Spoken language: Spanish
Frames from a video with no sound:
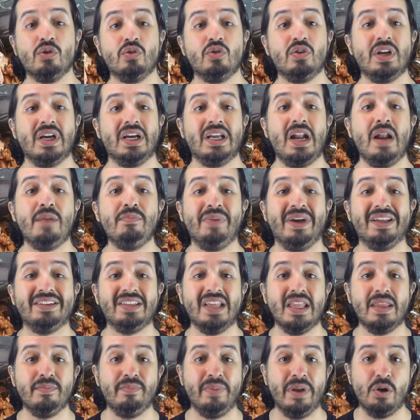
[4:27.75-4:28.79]
con una gran
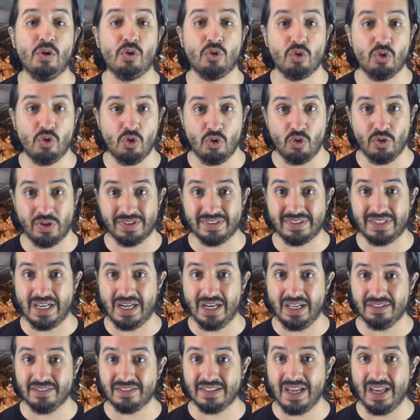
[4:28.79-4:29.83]
masa de pelo rojo hasta
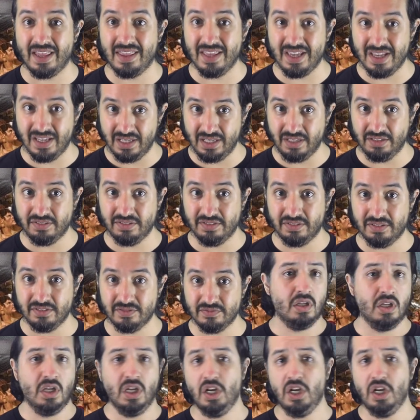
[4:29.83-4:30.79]
las caderas.